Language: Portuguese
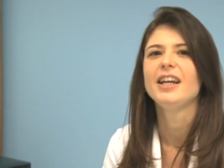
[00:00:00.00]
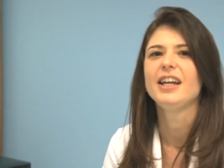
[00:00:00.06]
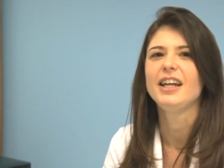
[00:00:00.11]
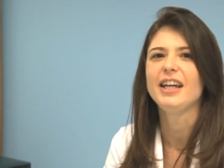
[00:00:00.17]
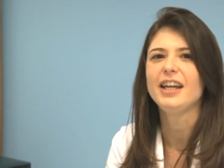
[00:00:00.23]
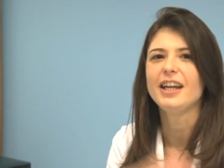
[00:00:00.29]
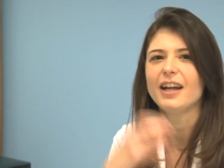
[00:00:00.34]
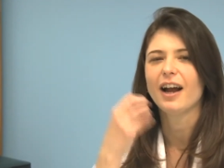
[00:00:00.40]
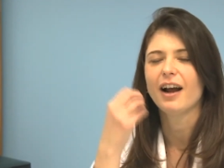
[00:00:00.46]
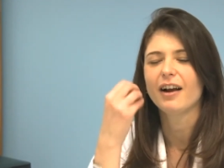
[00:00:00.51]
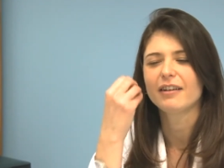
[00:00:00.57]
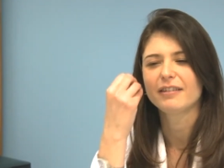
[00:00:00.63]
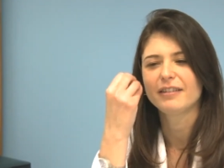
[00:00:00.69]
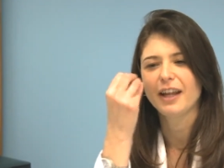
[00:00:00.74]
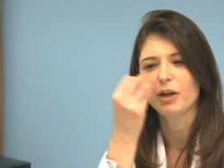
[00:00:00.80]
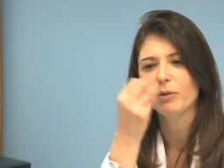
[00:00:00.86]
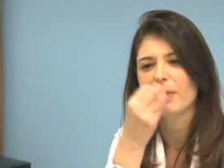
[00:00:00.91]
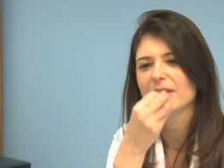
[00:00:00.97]
e
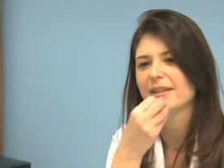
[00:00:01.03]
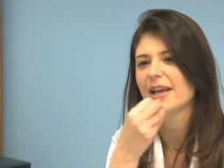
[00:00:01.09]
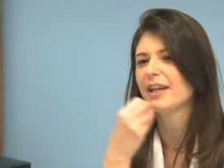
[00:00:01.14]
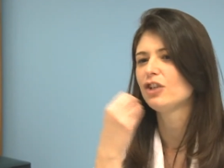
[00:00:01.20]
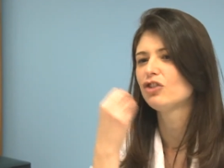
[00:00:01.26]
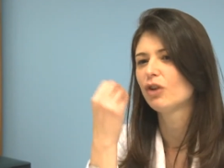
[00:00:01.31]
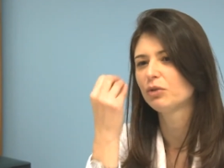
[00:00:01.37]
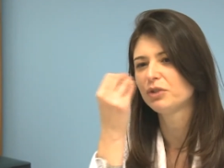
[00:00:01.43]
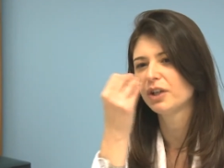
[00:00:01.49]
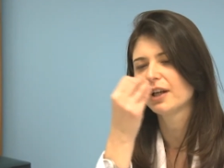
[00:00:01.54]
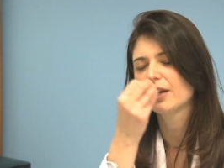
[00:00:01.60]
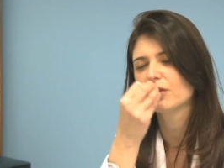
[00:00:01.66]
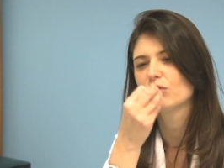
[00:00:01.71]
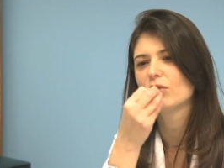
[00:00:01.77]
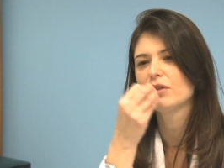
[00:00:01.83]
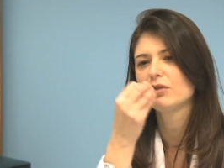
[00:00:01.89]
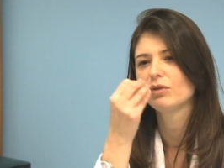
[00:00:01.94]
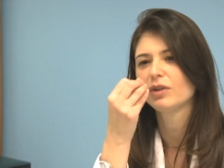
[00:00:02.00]
tem uma série de
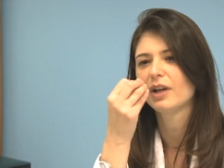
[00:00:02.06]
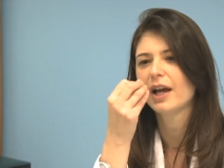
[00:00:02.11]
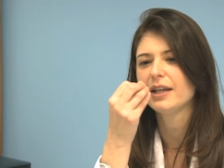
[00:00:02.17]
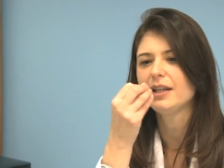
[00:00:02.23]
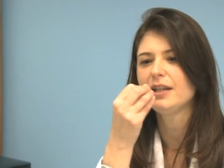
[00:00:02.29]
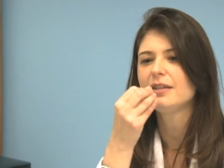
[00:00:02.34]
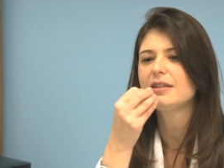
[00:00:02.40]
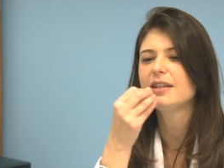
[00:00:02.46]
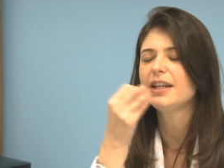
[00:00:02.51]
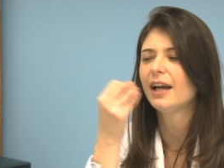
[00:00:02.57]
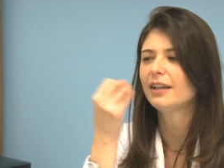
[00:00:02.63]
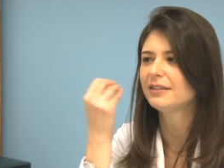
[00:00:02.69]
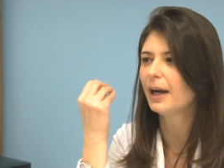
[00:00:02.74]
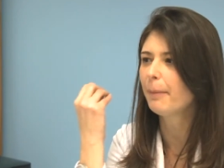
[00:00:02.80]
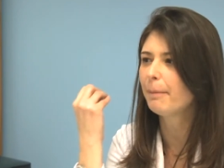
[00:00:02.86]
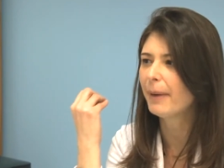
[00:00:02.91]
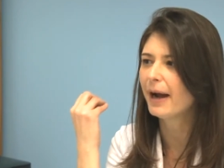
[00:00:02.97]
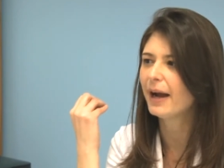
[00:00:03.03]
alterações no nariz que
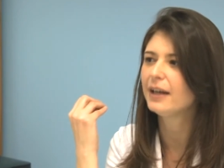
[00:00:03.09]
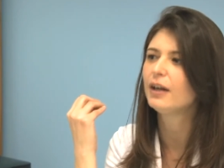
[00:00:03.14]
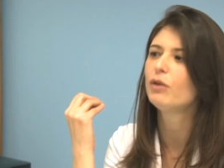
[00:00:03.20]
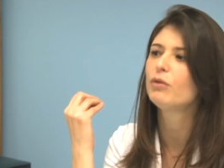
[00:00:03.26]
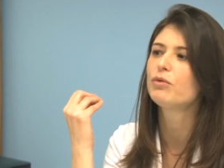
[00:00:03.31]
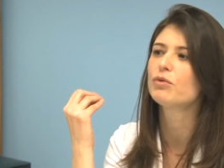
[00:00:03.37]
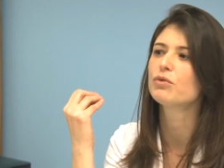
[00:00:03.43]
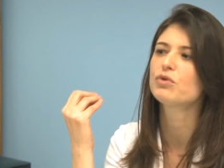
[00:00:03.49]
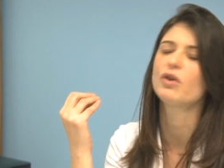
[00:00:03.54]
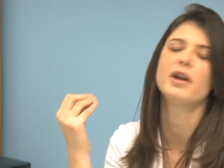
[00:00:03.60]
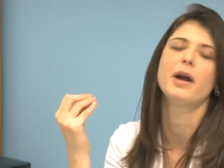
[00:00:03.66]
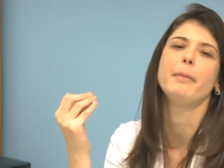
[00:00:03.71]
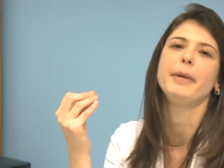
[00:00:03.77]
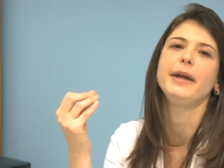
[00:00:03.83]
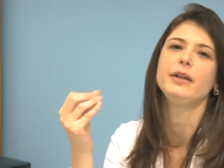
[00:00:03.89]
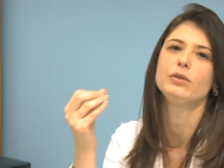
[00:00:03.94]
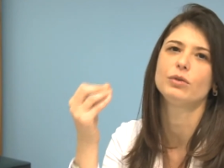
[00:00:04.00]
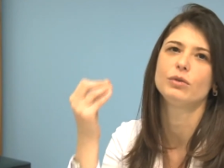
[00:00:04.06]
atrapalha o
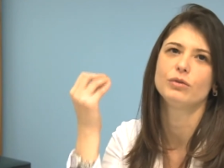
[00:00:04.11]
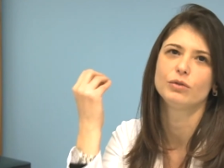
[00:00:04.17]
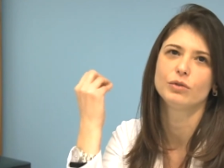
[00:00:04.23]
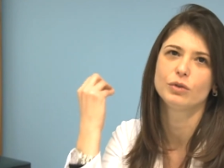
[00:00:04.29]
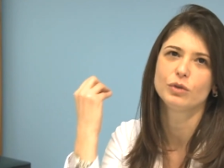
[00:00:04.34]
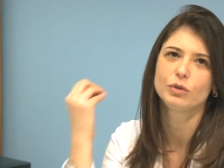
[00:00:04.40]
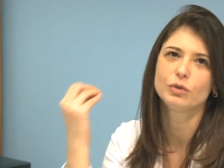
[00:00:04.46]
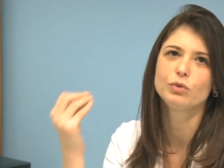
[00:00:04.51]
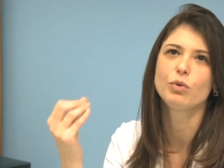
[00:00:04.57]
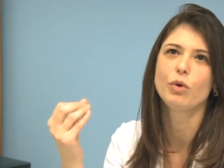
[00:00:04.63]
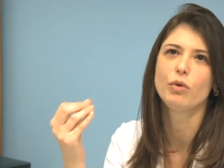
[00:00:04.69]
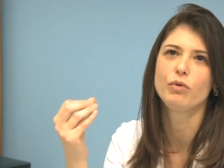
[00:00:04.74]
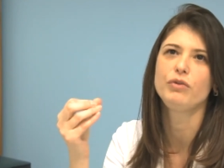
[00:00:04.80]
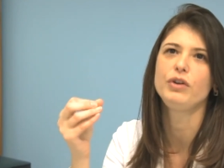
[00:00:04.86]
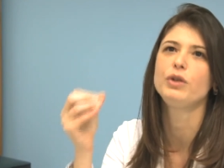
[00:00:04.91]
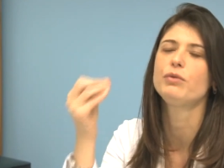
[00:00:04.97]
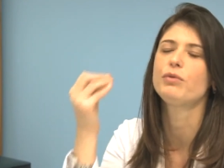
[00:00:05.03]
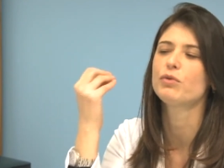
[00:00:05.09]
funcionamento do
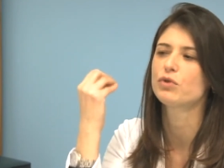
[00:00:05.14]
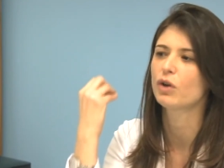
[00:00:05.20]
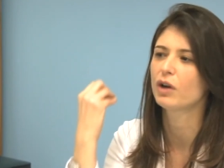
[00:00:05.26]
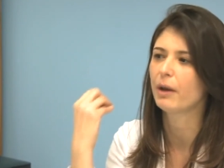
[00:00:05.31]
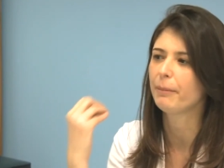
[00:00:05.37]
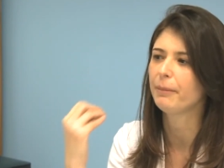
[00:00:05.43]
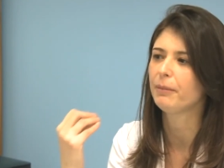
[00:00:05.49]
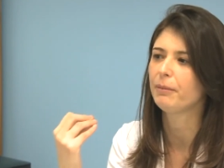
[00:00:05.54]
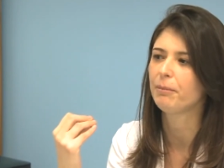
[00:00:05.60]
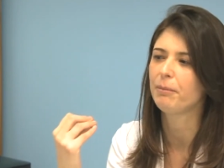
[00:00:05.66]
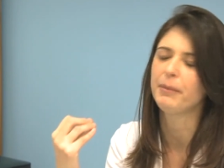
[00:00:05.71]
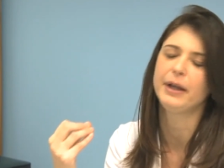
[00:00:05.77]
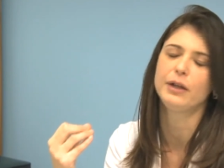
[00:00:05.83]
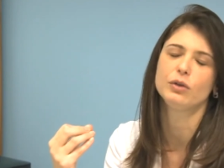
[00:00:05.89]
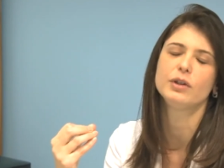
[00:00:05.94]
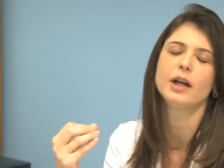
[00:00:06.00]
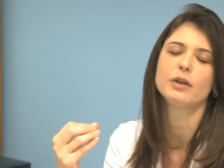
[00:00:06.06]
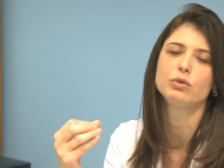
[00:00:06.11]
ouvido, o
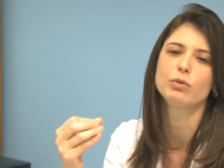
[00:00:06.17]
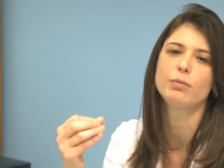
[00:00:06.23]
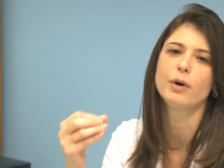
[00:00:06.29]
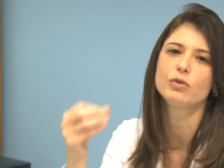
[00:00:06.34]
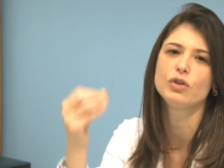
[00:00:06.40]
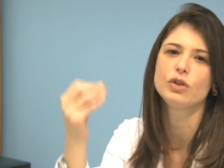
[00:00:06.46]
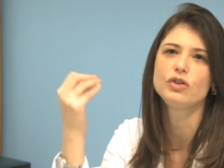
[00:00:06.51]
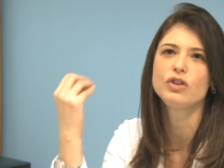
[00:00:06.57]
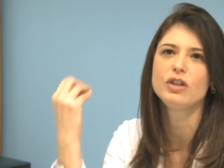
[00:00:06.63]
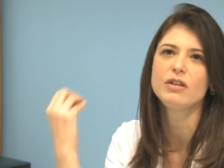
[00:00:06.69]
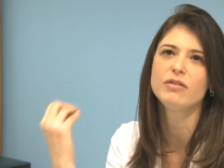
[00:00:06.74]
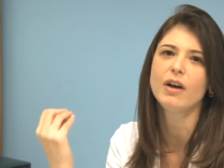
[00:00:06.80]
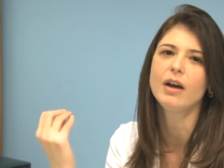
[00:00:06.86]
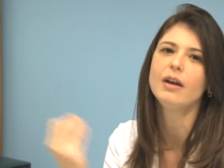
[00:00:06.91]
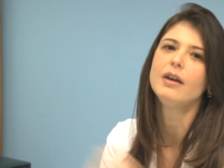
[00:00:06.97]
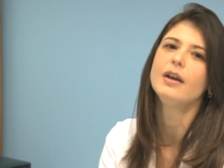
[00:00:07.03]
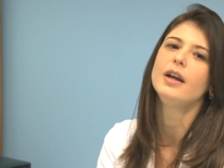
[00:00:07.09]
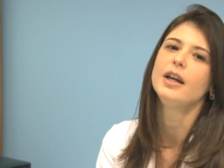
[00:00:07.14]
funcionamento da tuba auditiva
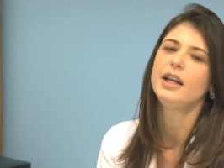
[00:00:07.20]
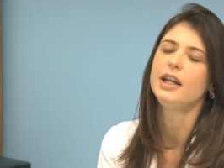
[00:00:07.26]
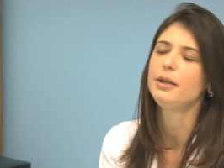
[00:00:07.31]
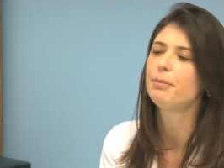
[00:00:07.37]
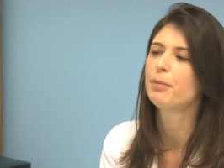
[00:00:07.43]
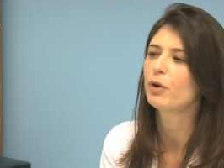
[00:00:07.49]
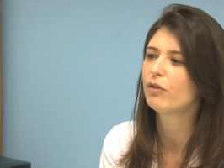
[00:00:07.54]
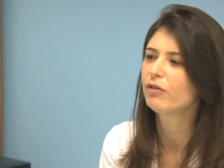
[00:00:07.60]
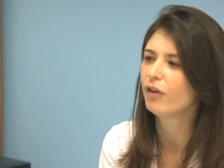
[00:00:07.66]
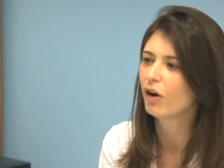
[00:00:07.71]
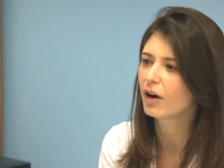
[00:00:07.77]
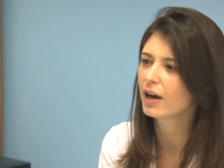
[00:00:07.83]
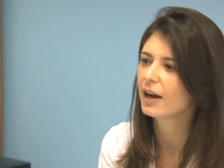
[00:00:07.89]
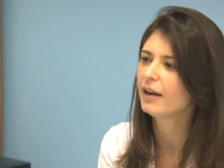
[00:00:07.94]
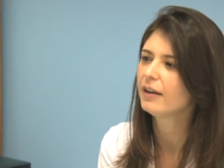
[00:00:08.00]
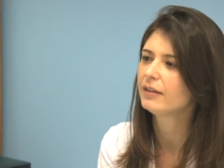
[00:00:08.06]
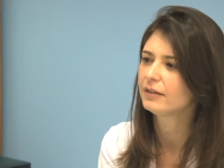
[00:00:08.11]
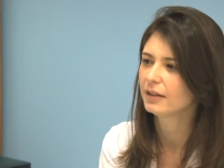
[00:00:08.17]
e
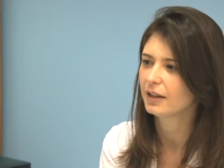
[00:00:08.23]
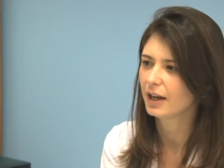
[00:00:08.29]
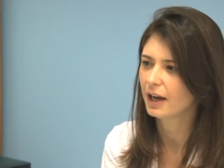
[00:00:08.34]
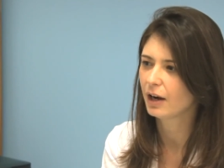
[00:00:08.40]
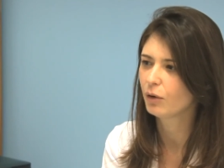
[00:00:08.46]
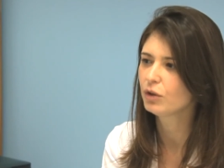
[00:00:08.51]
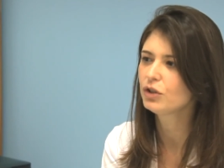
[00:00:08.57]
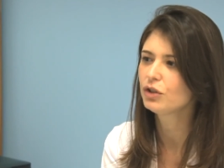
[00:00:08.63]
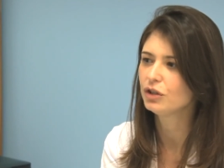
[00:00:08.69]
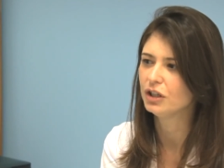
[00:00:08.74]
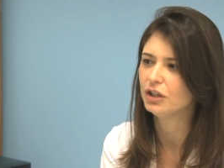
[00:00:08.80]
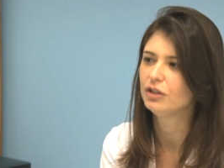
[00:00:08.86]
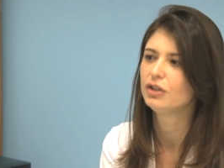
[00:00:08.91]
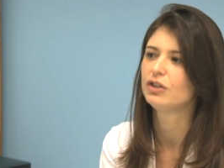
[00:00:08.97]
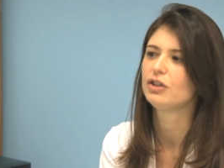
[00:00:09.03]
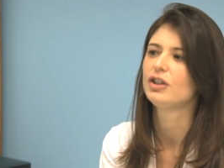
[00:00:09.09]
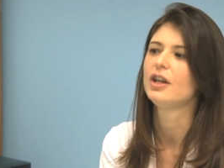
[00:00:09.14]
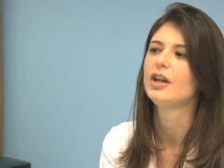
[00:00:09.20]
provoca a otite.